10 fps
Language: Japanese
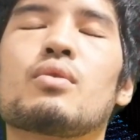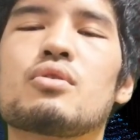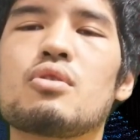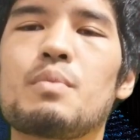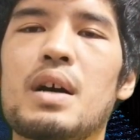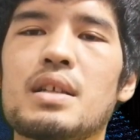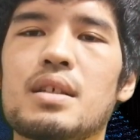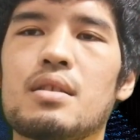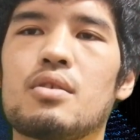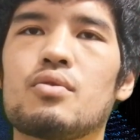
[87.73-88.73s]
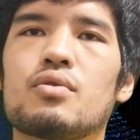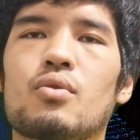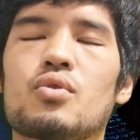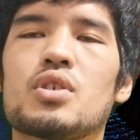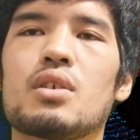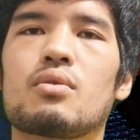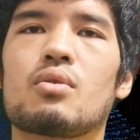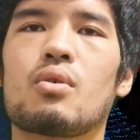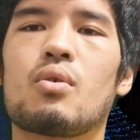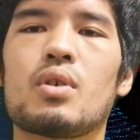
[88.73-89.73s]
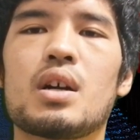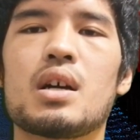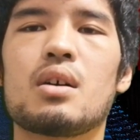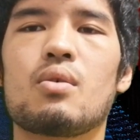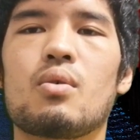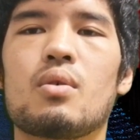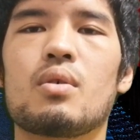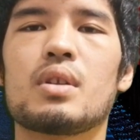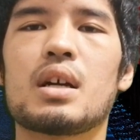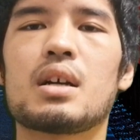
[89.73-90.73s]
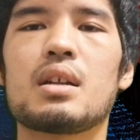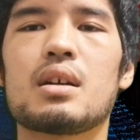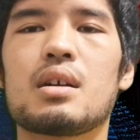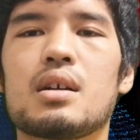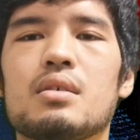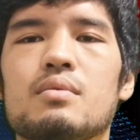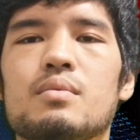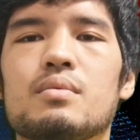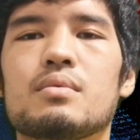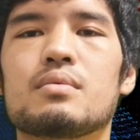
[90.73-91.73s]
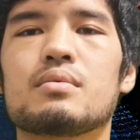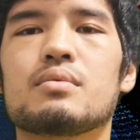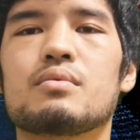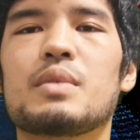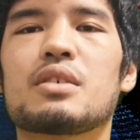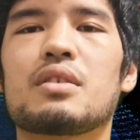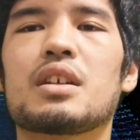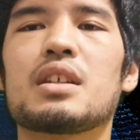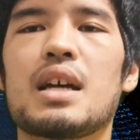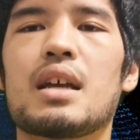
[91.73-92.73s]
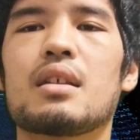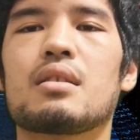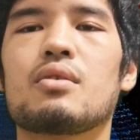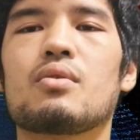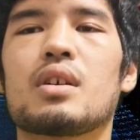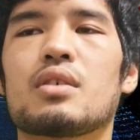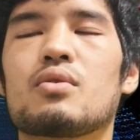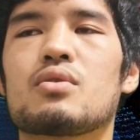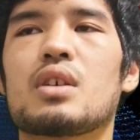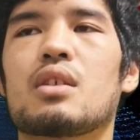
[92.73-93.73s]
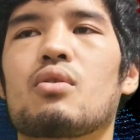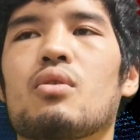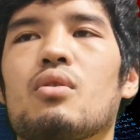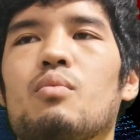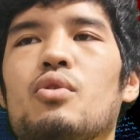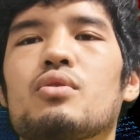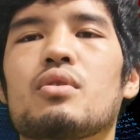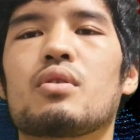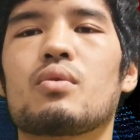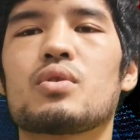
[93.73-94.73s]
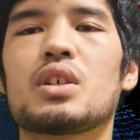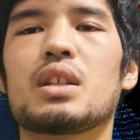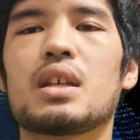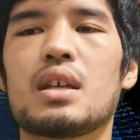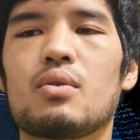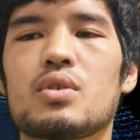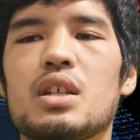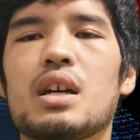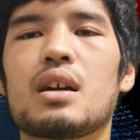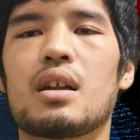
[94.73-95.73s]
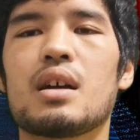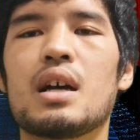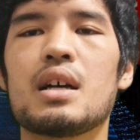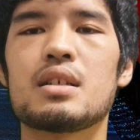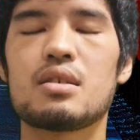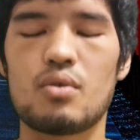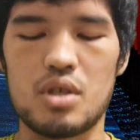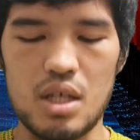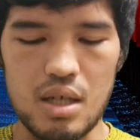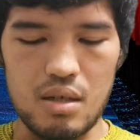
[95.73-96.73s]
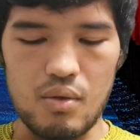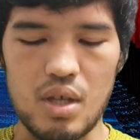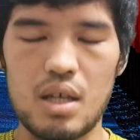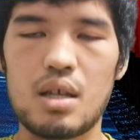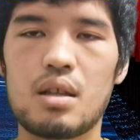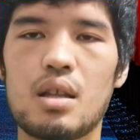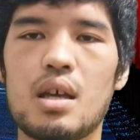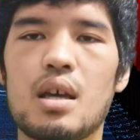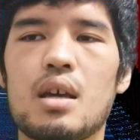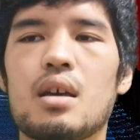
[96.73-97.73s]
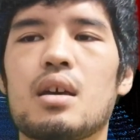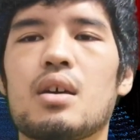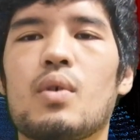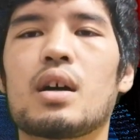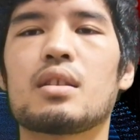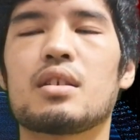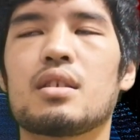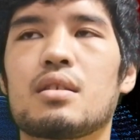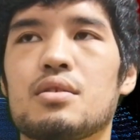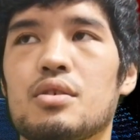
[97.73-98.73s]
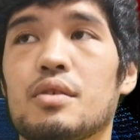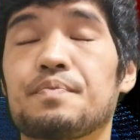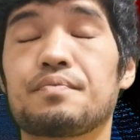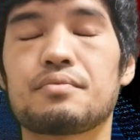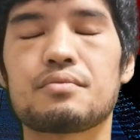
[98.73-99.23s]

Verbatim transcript: 腰を回せっていうふうに教えると、これがなかなか、うん、うまくできないっていうのが一つ、あの僕の教えて、教えながら、指導しながらの経験で、えー、分かってきたんですよ。